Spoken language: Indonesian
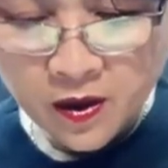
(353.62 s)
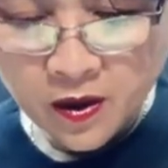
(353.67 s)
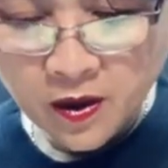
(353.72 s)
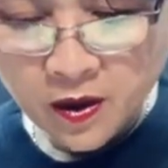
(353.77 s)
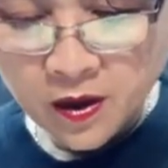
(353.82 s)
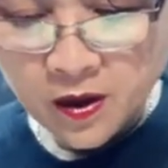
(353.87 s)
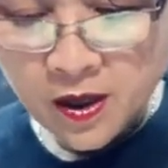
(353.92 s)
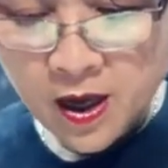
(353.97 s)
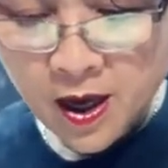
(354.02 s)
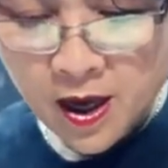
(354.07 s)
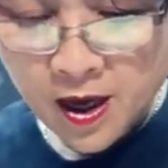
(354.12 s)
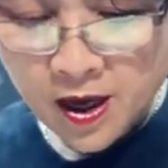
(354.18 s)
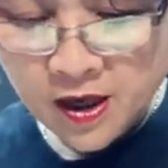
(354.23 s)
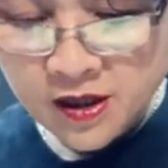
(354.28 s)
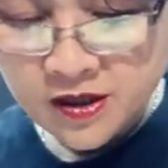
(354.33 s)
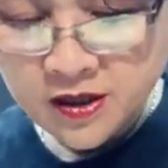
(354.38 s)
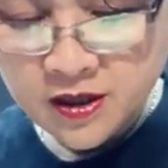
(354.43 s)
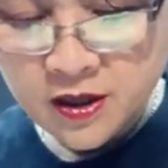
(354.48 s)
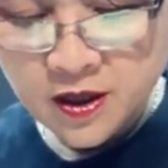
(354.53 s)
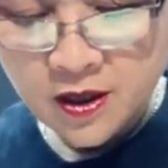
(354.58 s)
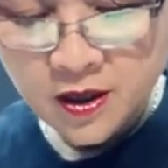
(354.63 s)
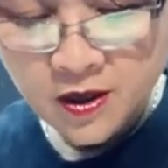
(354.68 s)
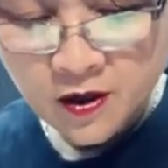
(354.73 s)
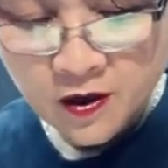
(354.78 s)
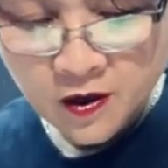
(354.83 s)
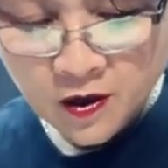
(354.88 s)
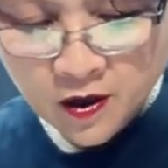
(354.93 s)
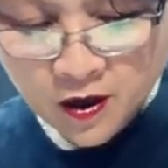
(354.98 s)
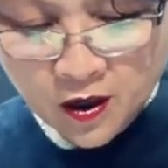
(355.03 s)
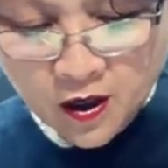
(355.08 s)
guys
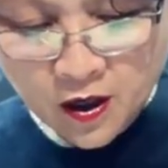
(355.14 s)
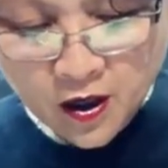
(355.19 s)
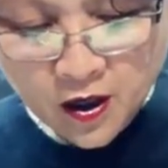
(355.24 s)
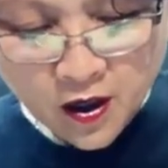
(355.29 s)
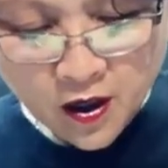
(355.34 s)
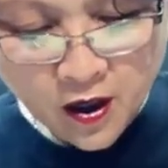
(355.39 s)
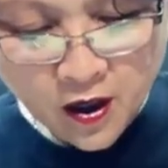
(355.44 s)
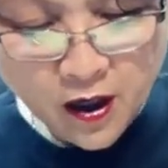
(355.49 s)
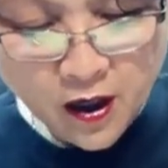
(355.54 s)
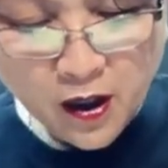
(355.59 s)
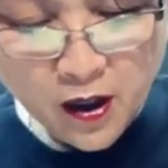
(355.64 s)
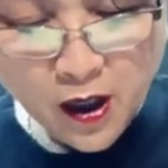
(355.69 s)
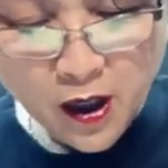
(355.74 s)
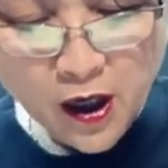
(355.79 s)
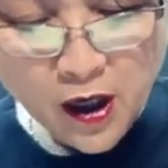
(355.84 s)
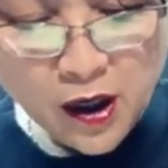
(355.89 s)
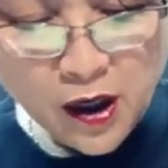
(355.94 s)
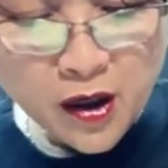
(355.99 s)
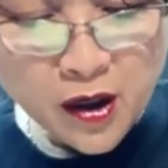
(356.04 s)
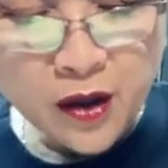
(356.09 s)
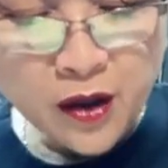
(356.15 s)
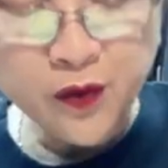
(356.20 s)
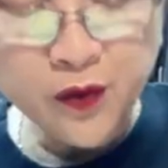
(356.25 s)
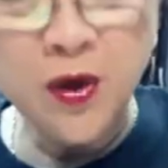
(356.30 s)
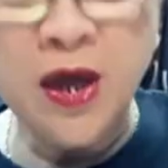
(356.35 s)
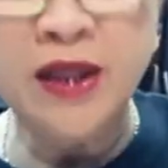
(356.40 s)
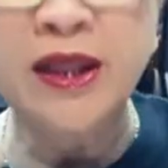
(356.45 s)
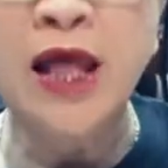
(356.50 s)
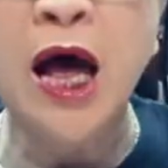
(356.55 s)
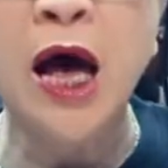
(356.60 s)
ini Ira
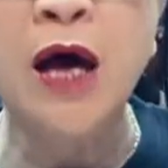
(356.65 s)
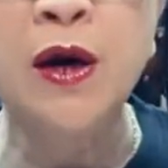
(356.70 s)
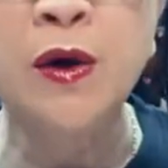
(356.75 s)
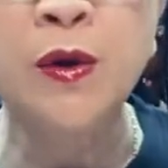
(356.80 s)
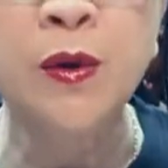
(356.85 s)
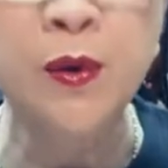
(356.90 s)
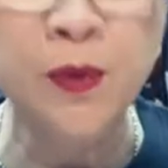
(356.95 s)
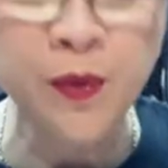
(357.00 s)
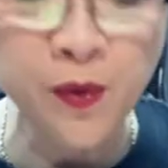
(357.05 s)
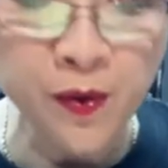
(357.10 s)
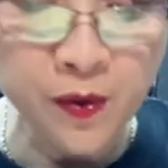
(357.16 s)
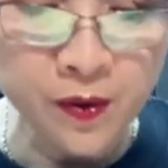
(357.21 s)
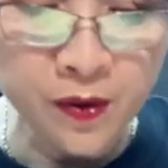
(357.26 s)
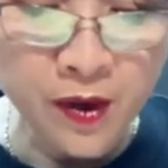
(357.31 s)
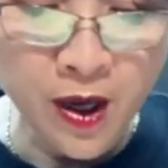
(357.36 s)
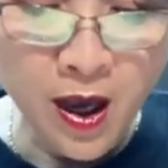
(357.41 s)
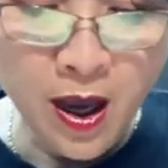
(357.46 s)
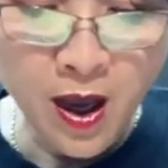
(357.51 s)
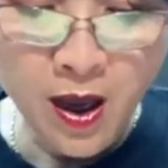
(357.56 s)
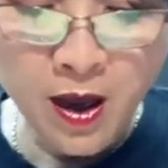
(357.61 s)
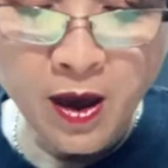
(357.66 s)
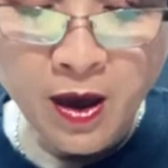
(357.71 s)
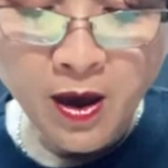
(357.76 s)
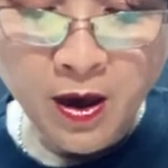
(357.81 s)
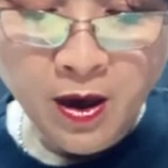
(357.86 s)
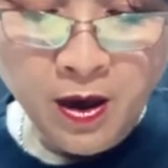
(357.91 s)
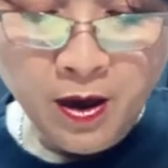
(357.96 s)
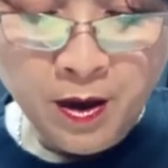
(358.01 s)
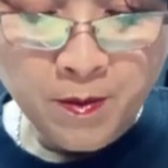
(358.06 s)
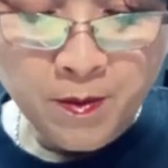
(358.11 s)
sudah taruh ya
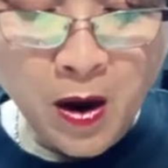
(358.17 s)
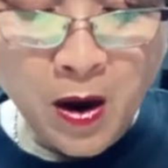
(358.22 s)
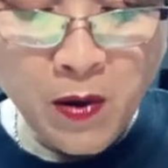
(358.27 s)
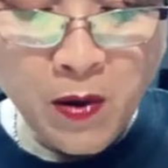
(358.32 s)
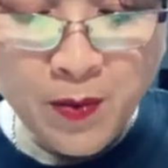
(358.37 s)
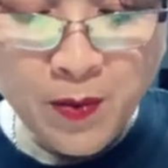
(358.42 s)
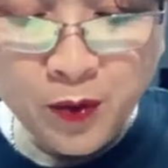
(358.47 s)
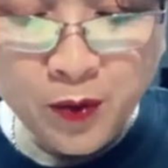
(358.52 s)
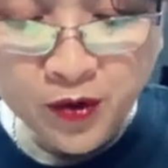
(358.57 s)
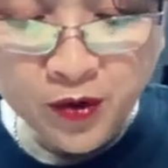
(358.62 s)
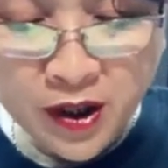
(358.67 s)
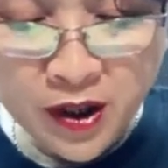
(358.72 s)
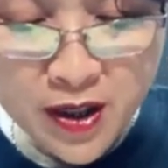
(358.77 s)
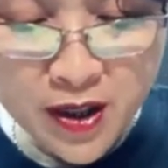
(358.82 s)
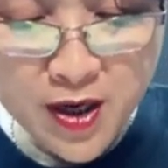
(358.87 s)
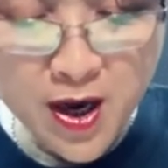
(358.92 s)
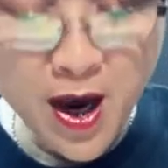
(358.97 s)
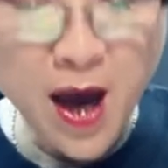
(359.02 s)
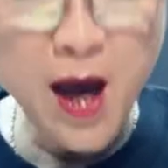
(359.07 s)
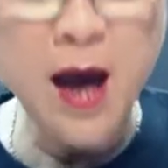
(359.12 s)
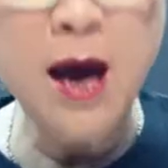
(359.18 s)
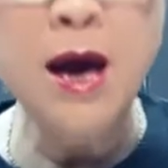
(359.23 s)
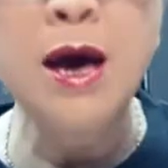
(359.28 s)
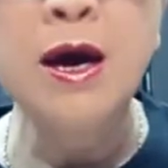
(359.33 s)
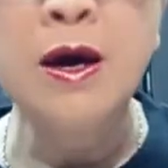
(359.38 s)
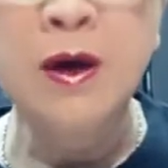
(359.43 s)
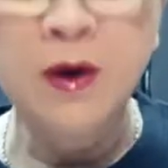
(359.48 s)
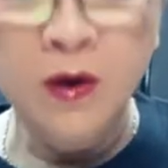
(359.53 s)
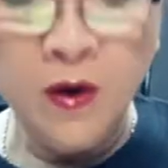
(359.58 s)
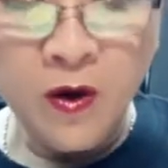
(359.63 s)
bawang putihnya
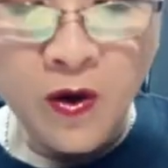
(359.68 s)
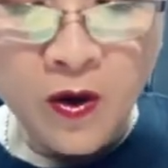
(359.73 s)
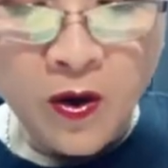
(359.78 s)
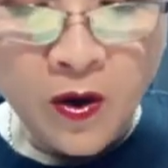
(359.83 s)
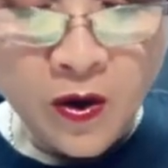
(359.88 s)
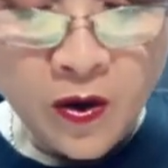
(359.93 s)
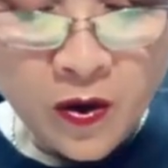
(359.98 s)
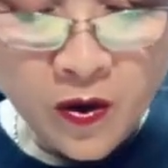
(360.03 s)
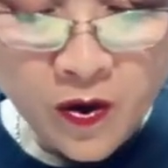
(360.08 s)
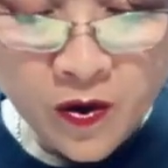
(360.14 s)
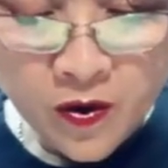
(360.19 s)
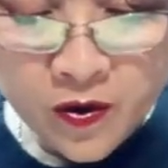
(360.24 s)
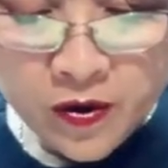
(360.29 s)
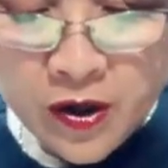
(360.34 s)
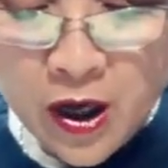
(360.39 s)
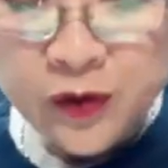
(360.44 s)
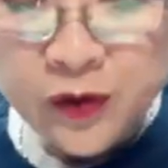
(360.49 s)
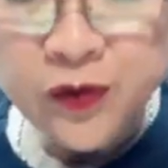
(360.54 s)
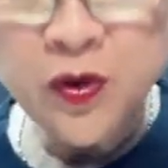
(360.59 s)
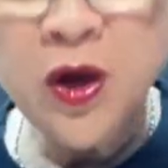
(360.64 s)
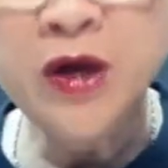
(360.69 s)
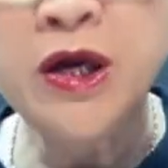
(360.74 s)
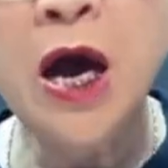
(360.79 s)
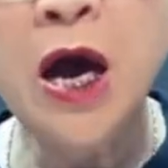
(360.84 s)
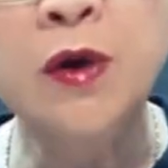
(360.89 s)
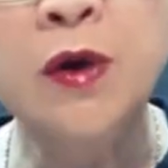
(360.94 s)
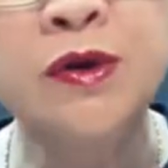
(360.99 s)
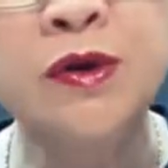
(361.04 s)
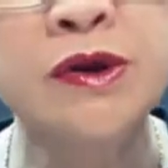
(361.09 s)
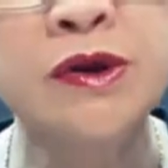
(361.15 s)
yang sudah
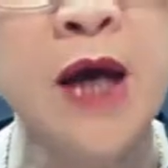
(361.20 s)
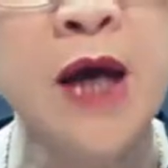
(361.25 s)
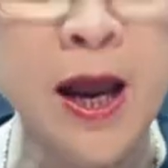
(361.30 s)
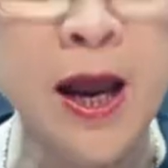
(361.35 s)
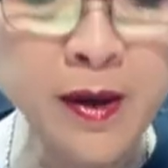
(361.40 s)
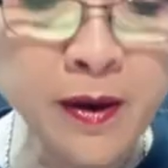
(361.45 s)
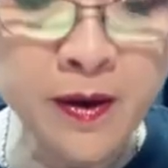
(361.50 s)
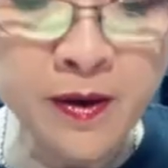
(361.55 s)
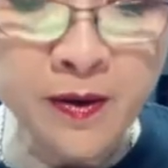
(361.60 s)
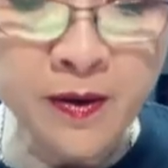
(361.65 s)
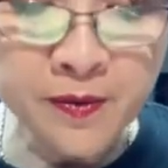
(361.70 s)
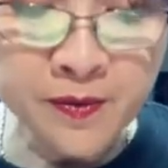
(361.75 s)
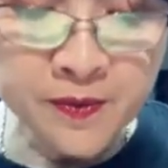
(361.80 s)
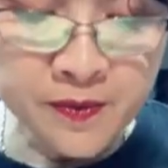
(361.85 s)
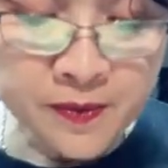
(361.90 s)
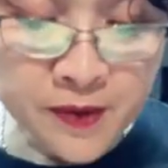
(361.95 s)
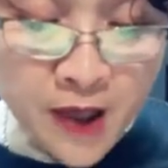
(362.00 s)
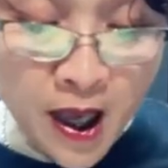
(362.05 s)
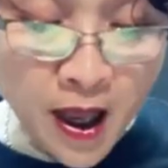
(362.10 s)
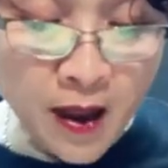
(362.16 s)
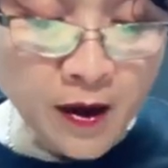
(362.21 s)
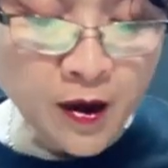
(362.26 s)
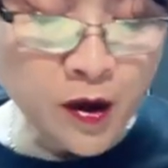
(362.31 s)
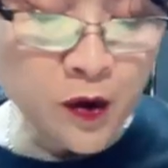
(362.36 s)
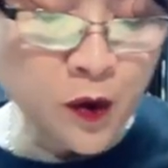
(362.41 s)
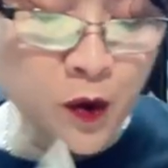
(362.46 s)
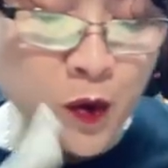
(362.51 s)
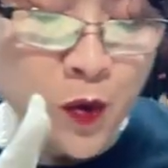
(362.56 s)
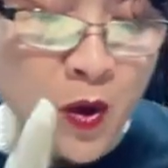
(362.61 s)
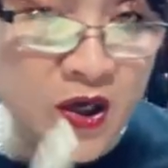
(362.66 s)
dihaluskan ya itu dua